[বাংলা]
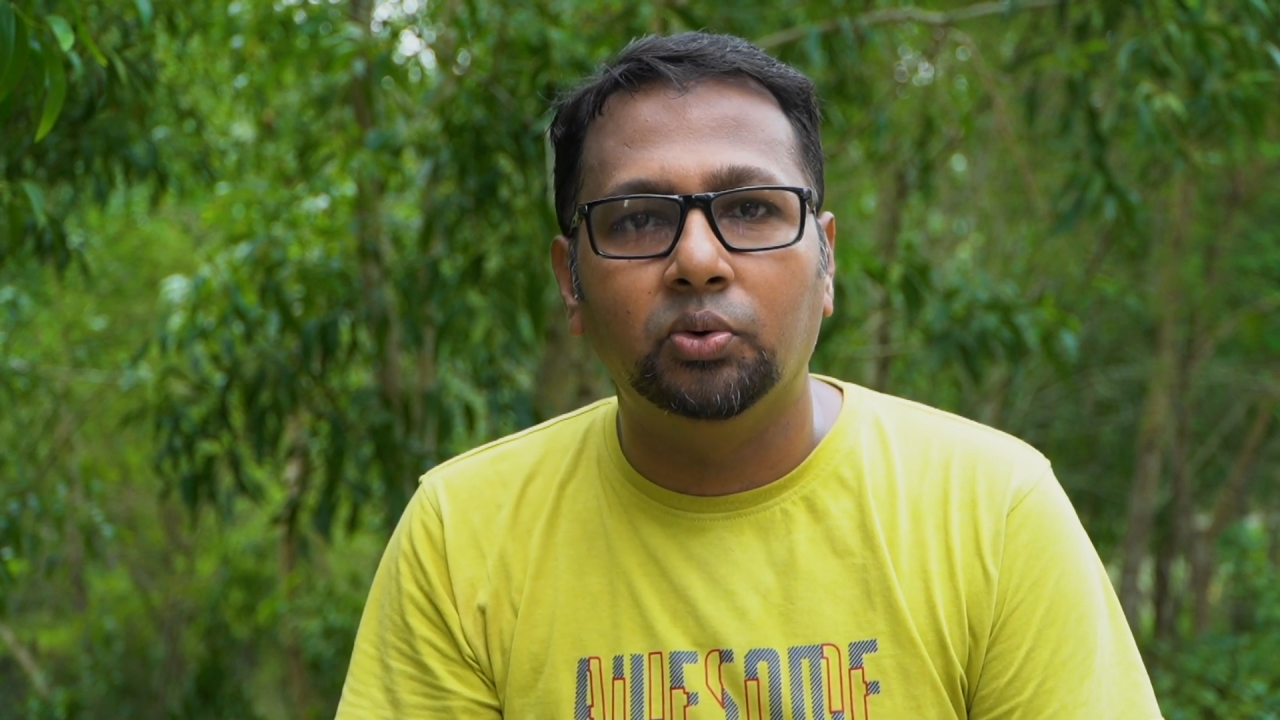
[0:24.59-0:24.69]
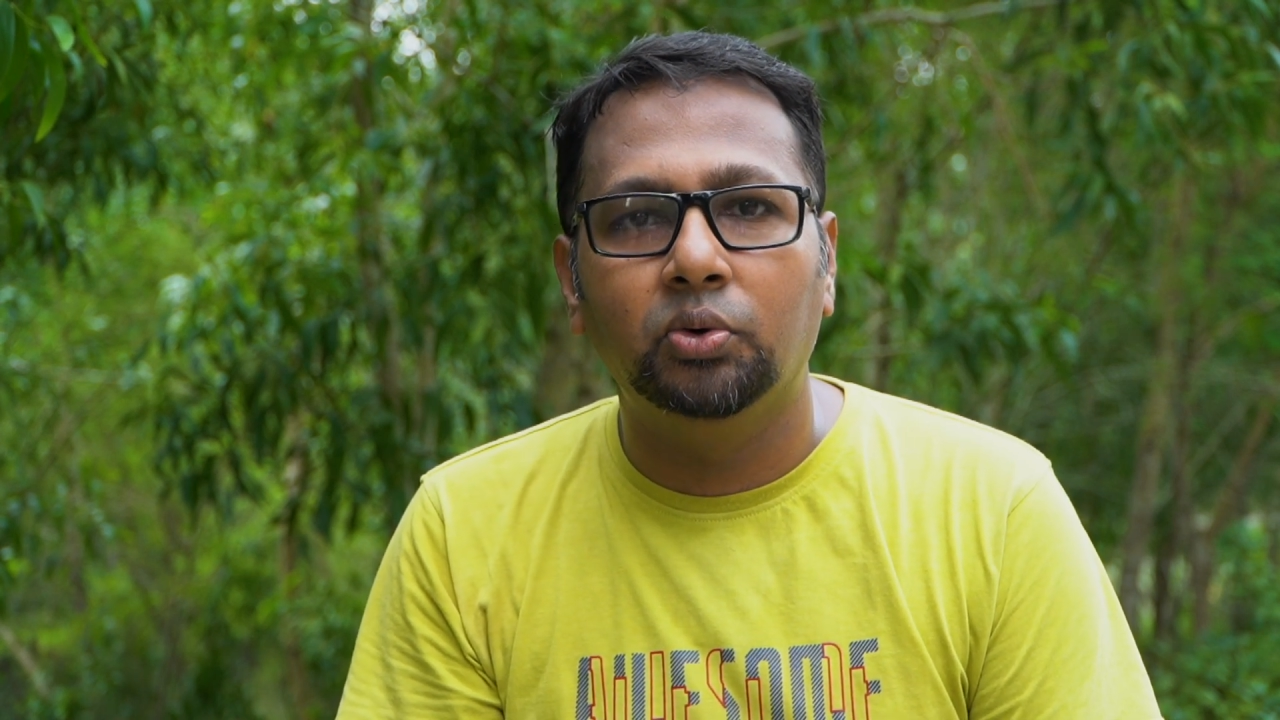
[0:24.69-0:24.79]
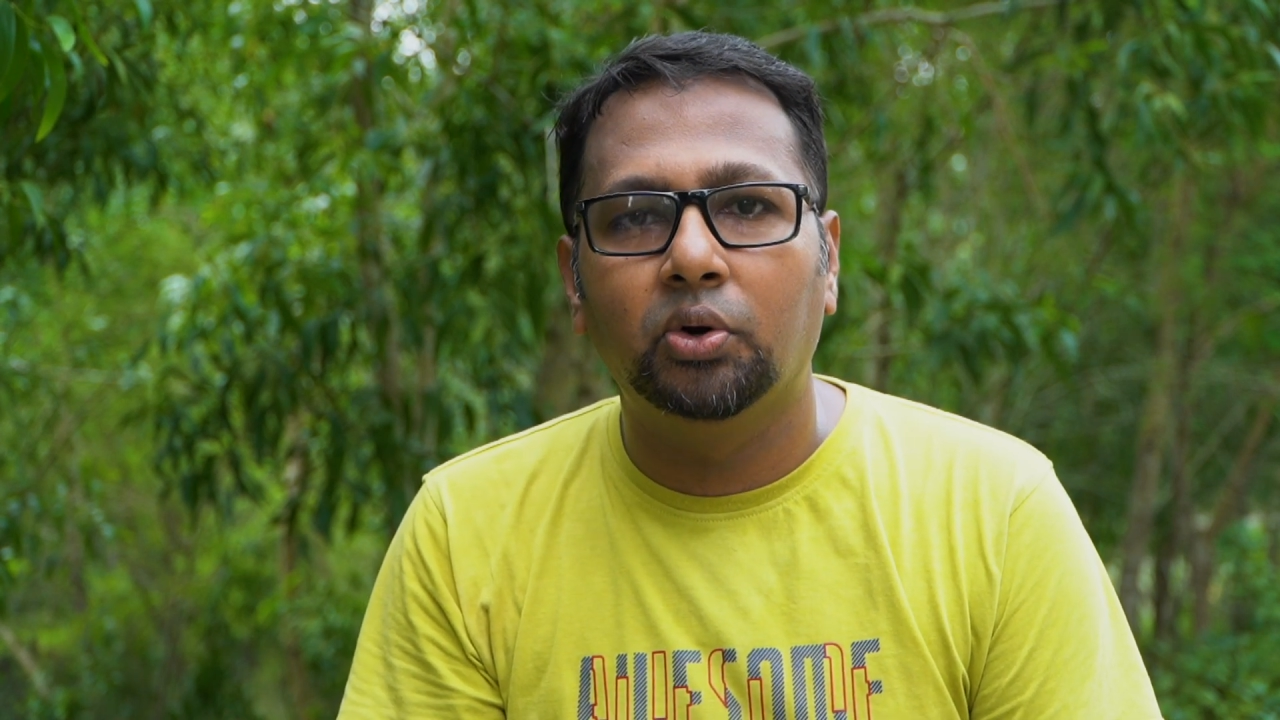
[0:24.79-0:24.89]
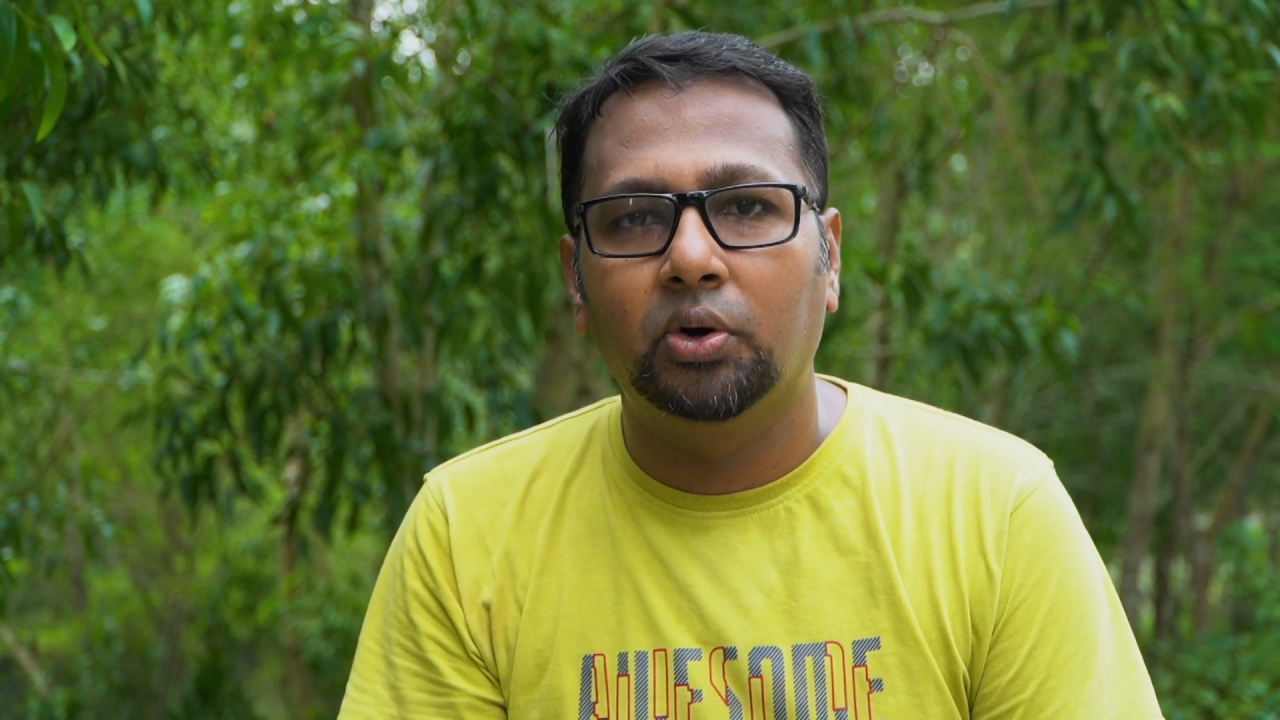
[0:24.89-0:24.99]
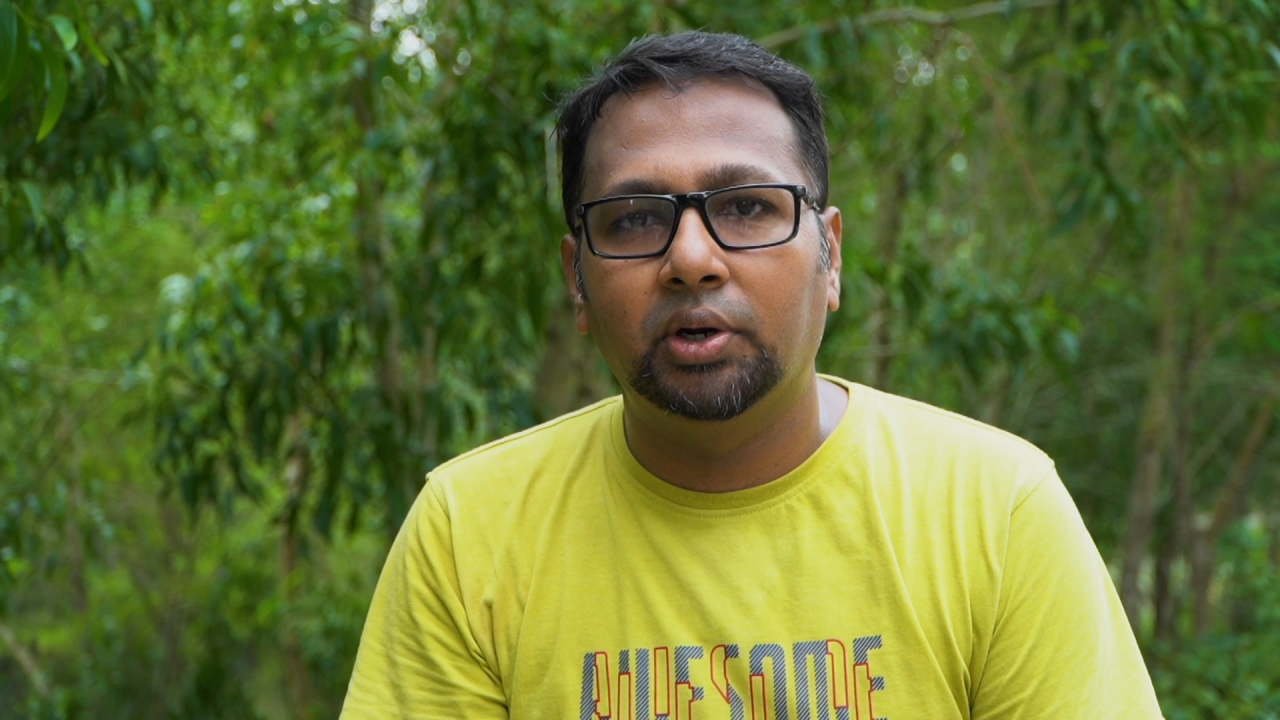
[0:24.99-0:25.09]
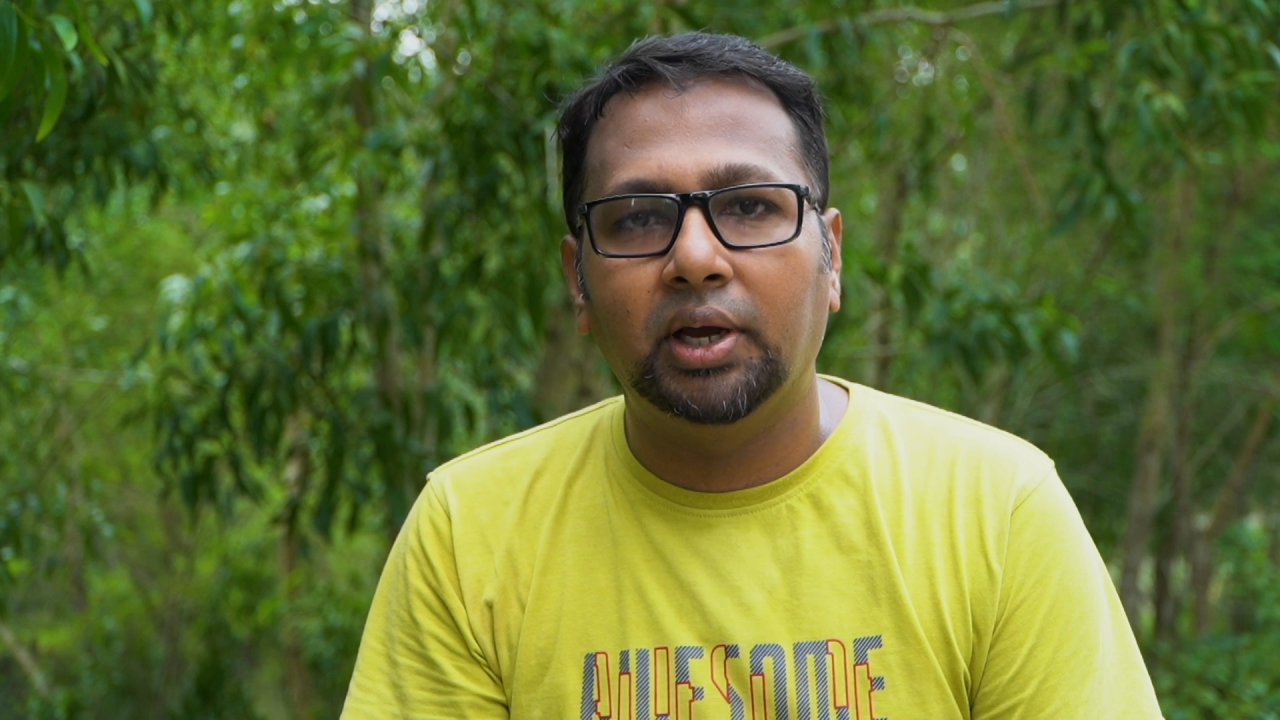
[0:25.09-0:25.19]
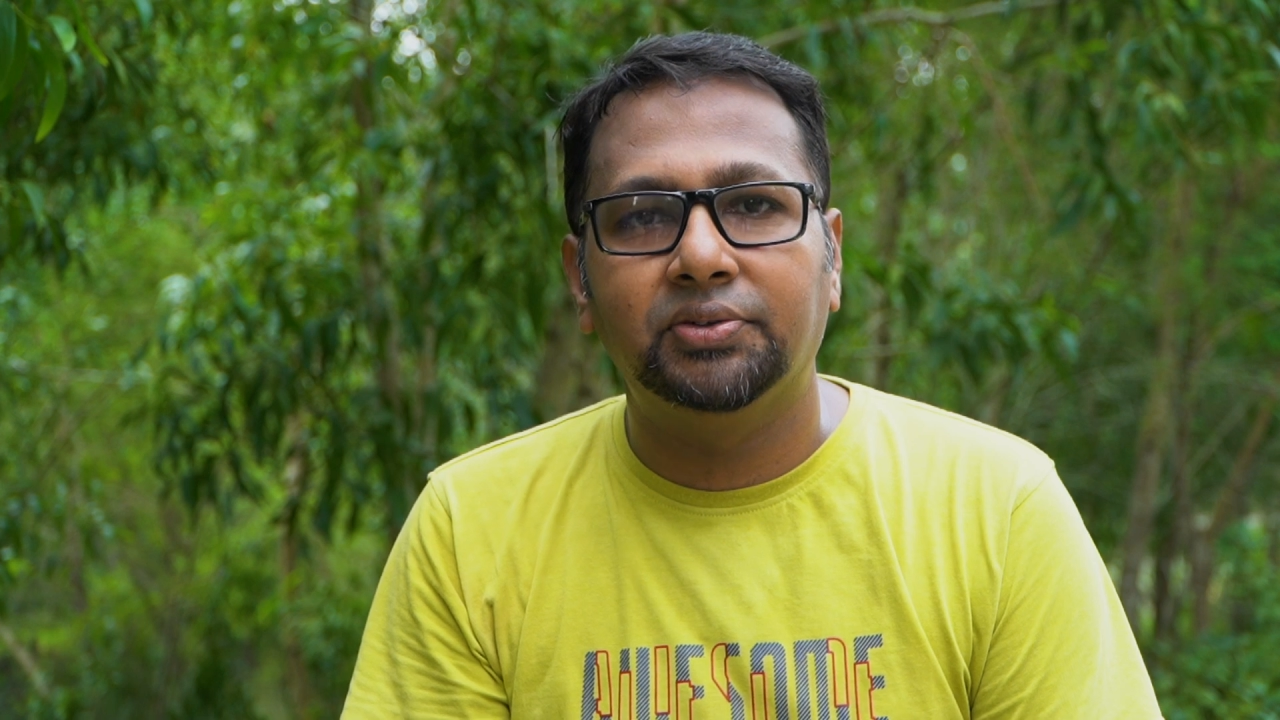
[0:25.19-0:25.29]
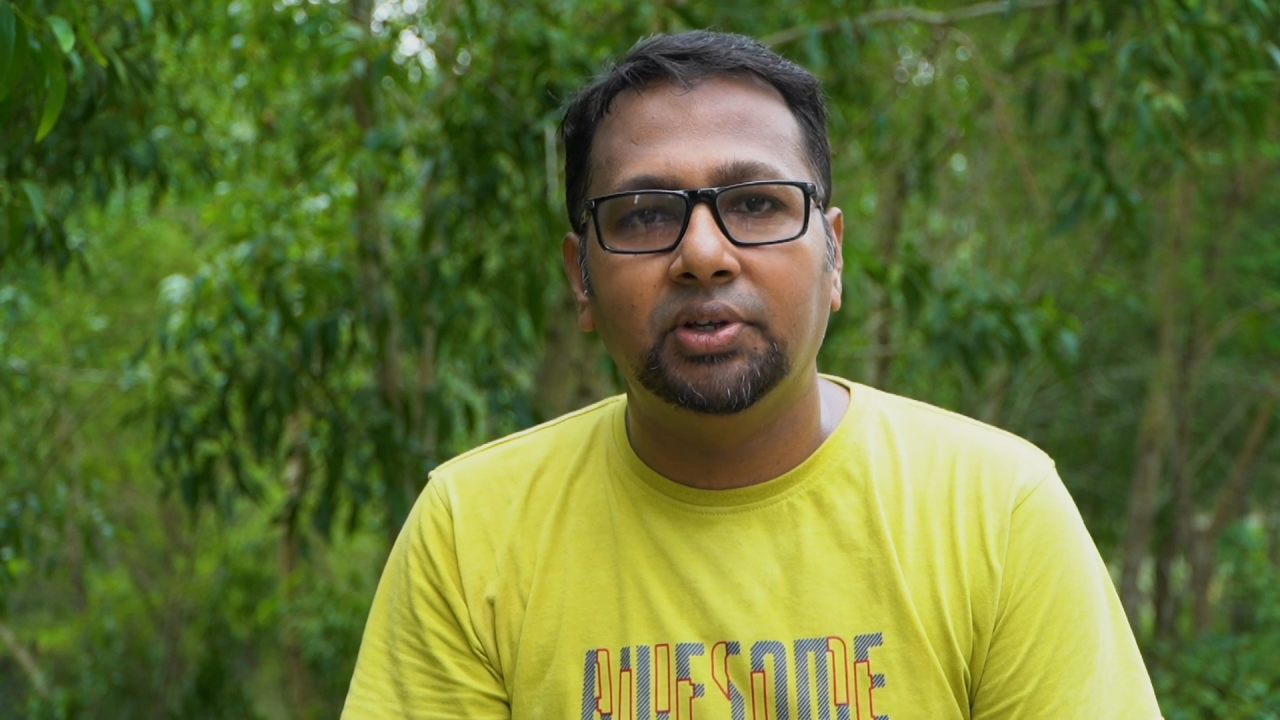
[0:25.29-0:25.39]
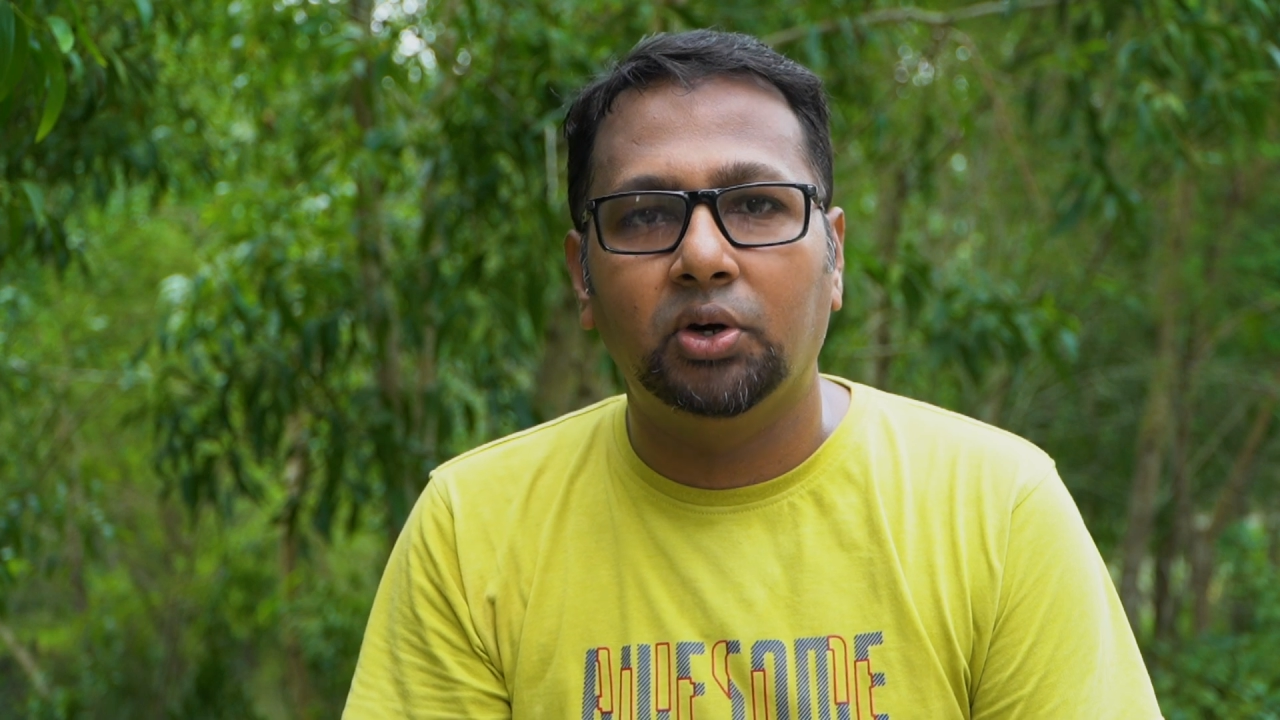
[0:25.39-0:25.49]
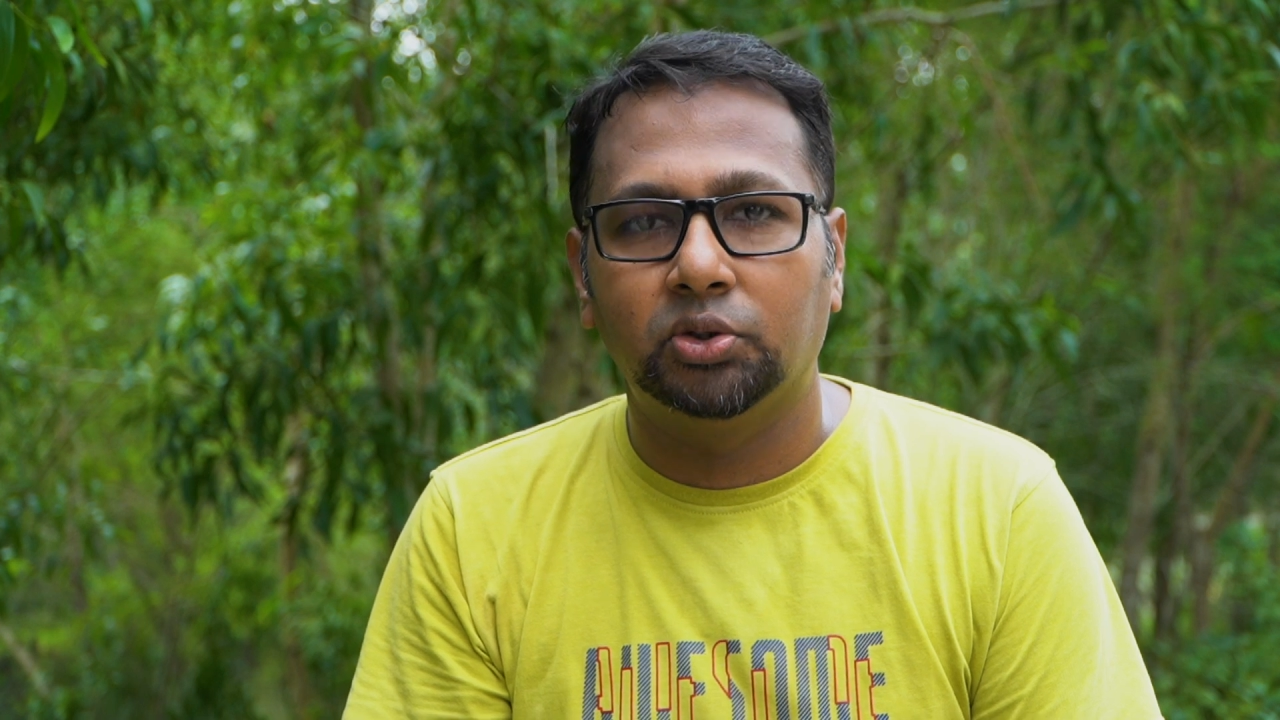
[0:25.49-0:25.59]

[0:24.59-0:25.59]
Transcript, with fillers: উন্নয়ন কাজে